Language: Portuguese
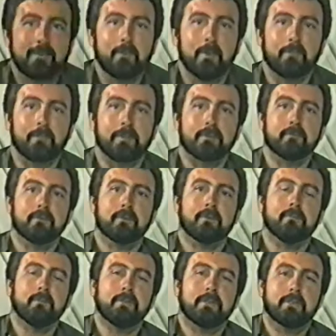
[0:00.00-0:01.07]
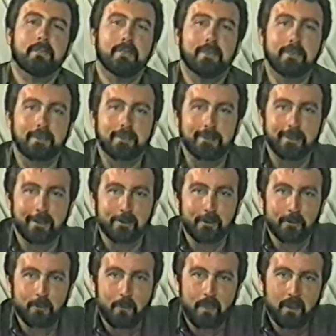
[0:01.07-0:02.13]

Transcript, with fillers: é uma pergunta muito interessante.